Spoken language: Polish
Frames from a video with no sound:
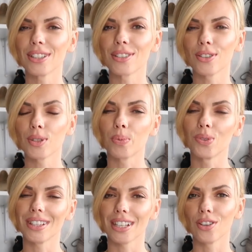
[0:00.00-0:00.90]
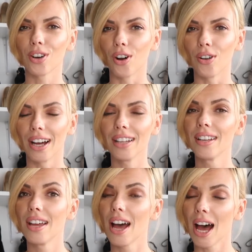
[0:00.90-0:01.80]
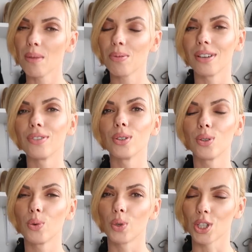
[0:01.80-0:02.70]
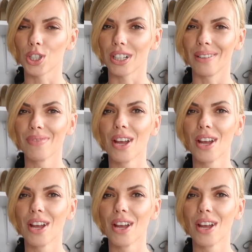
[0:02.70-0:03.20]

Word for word: jest to spódnica do kolan, albo nawet dłuższa.